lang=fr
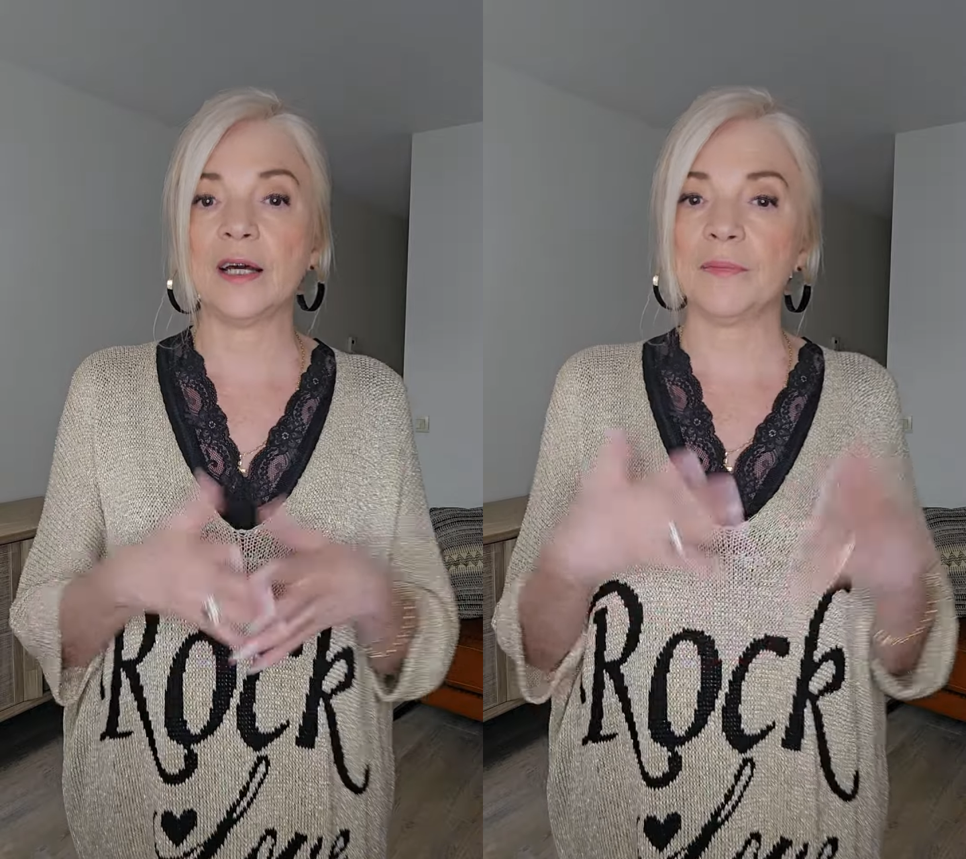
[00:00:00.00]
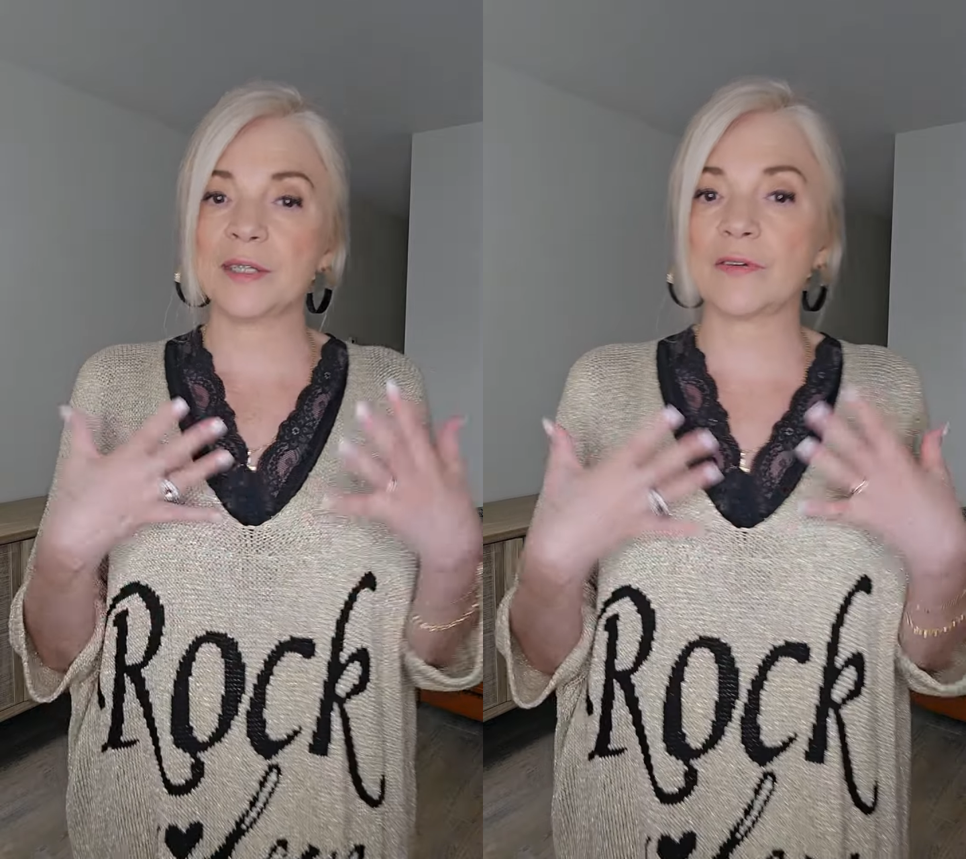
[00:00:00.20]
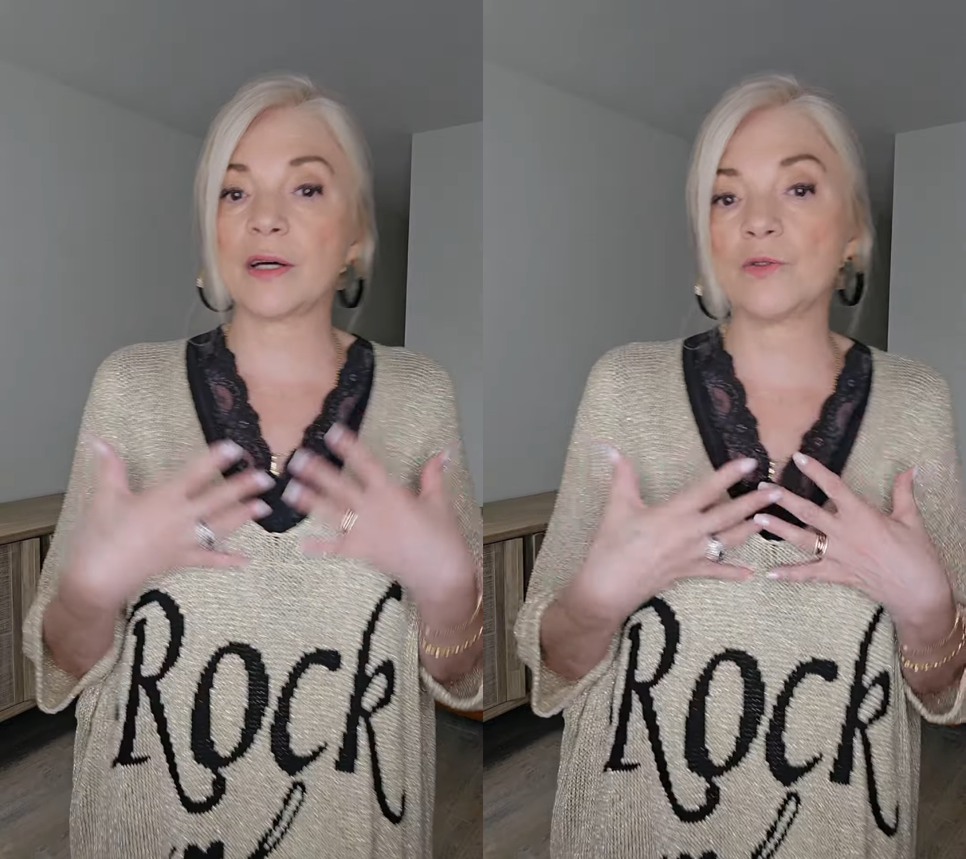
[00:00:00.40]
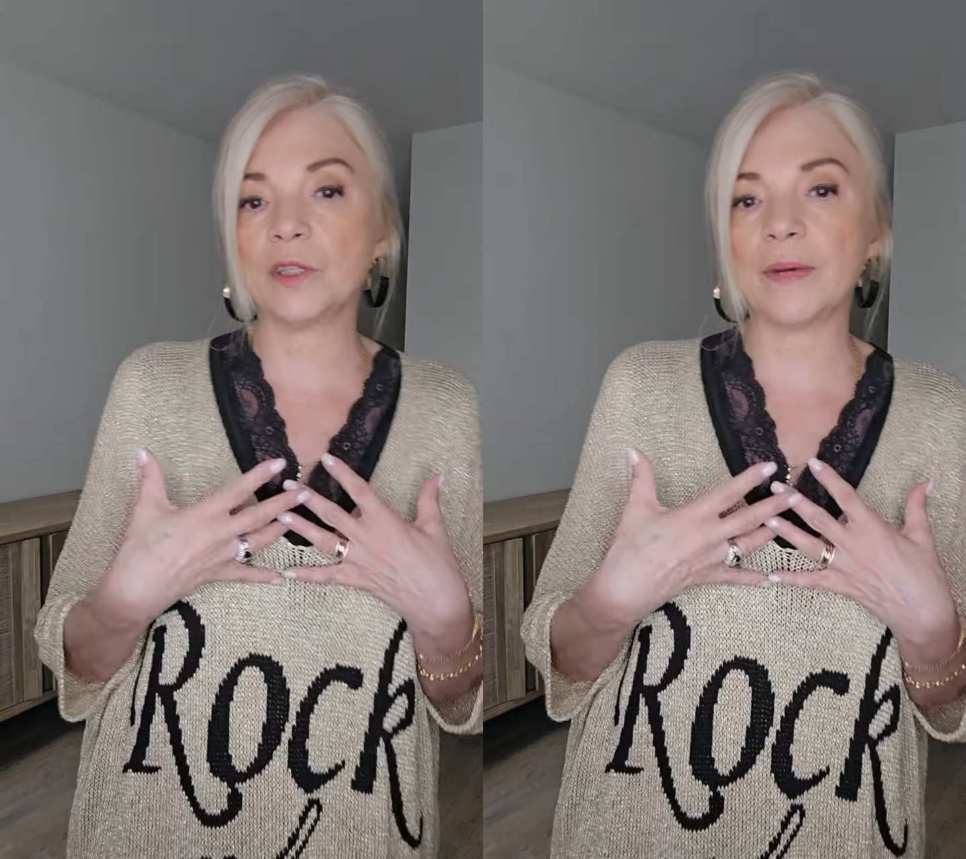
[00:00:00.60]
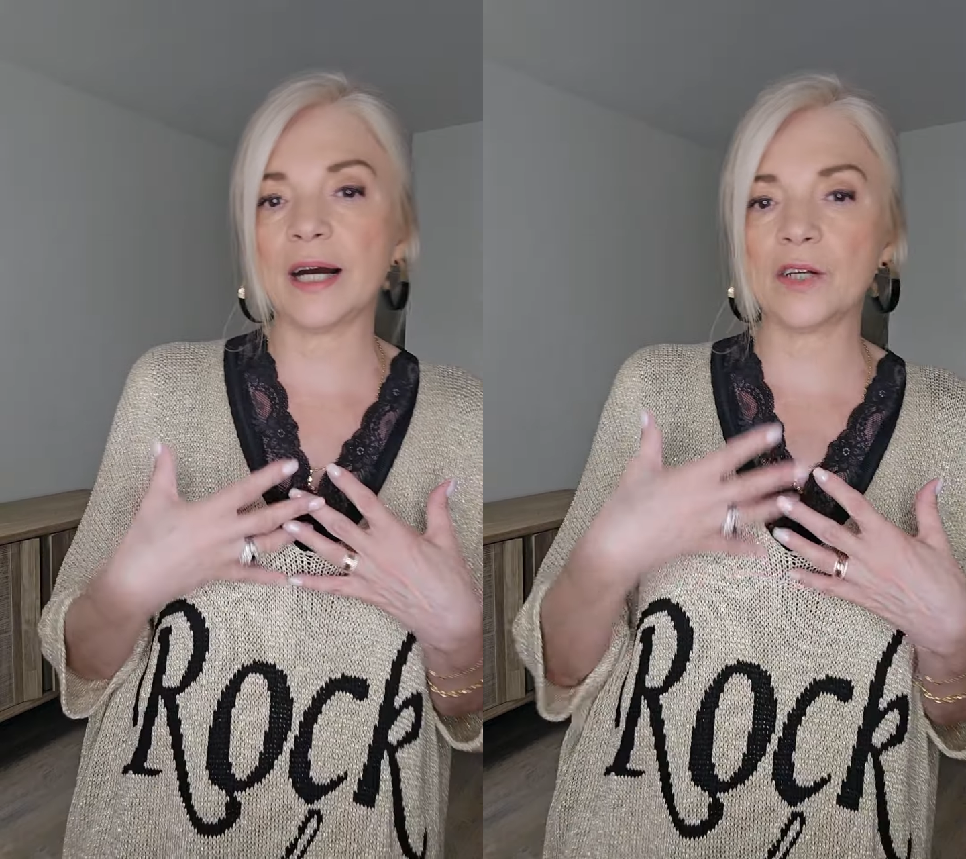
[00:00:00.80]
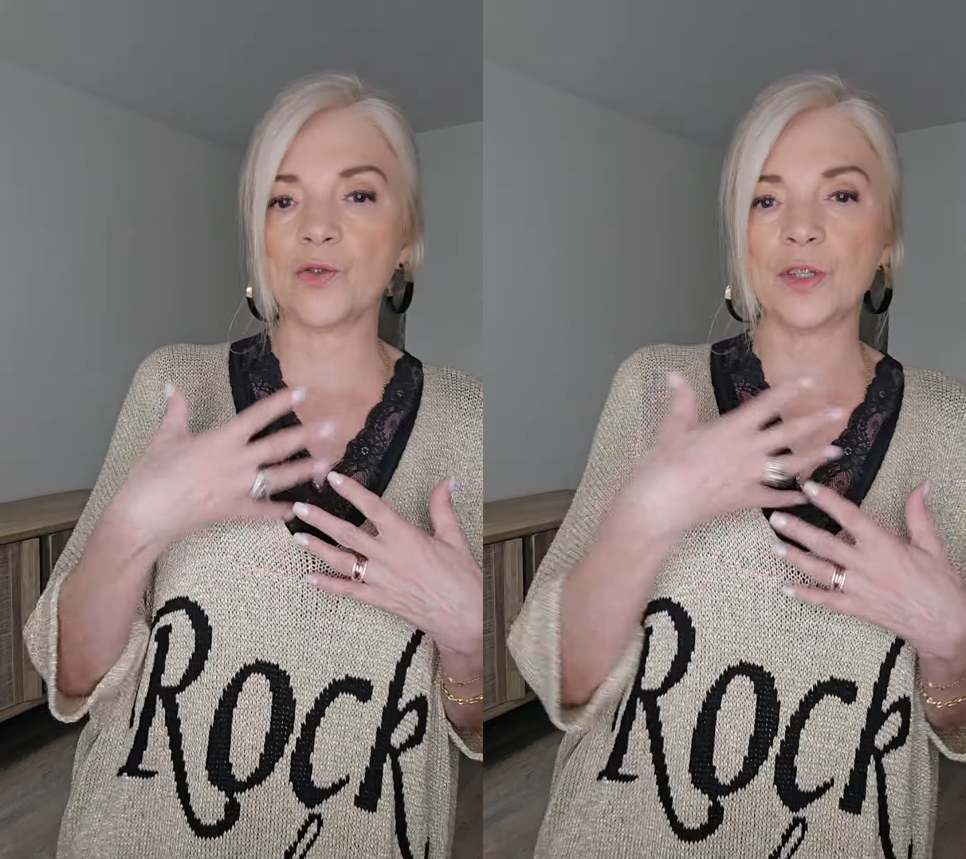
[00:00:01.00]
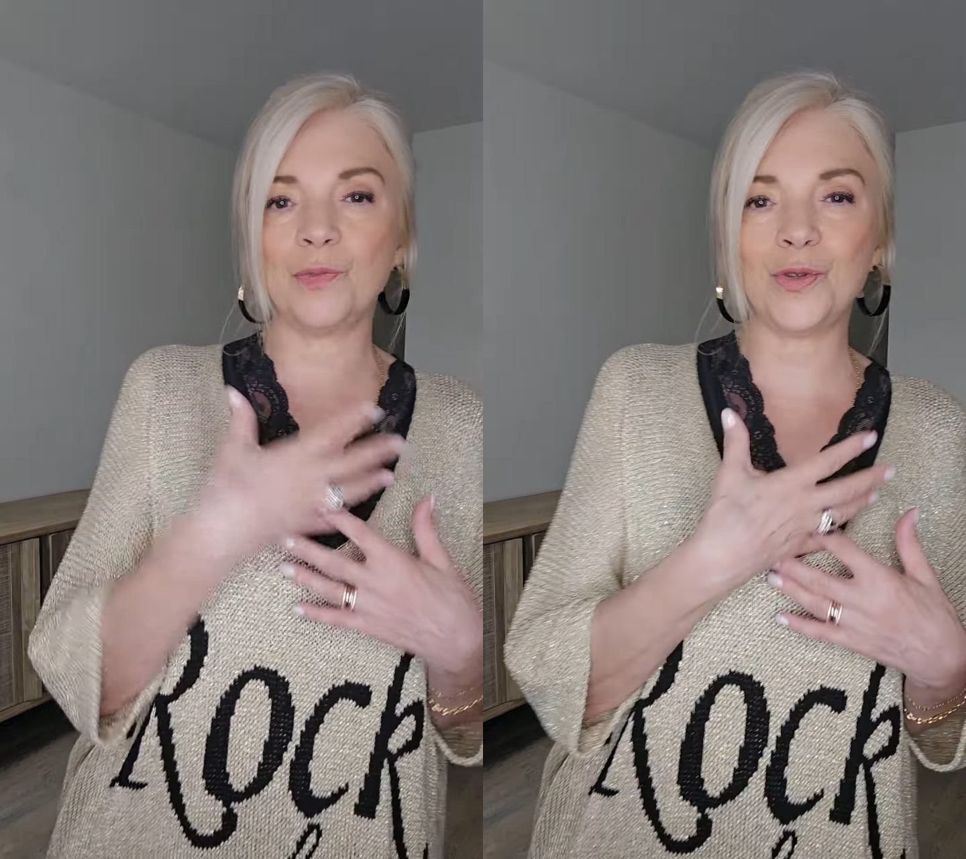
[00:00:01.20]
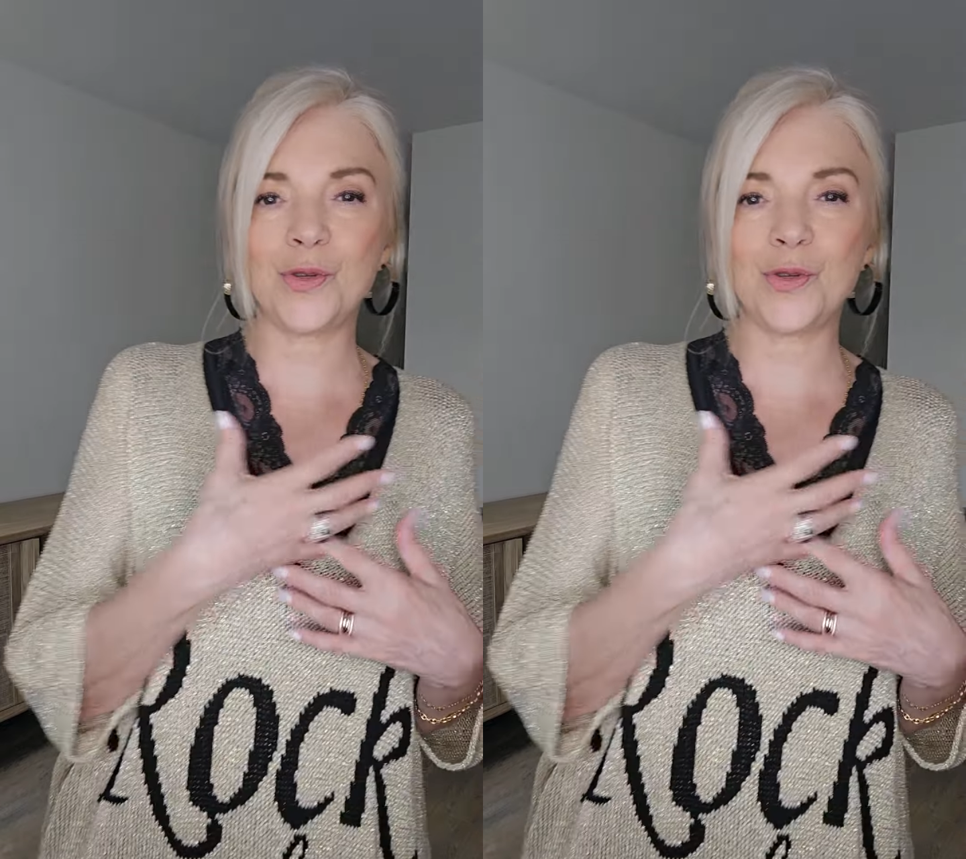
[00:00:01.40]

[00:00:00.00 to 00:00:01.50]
Mais c'est vrai qu'au démarrage, on est plus